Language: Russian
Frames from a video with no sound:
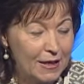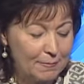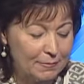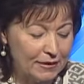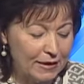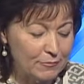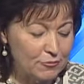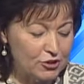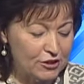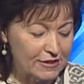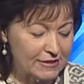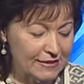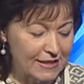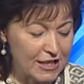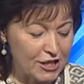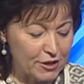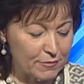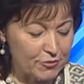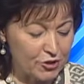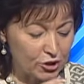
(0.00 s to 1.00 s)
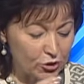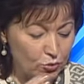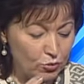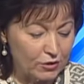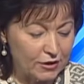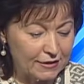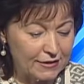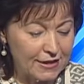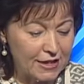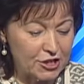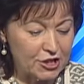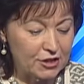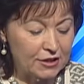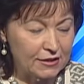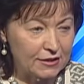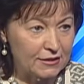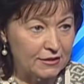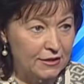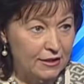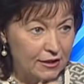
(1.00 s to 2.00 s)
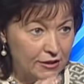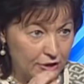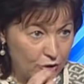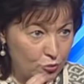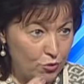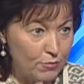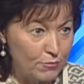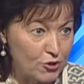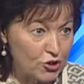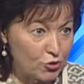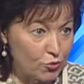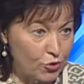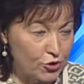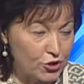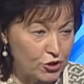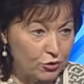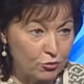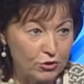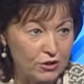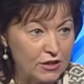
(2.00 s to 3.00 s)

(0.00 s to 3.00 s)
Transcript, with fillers: потому что, скажем, желудок наш – это такой мешочек,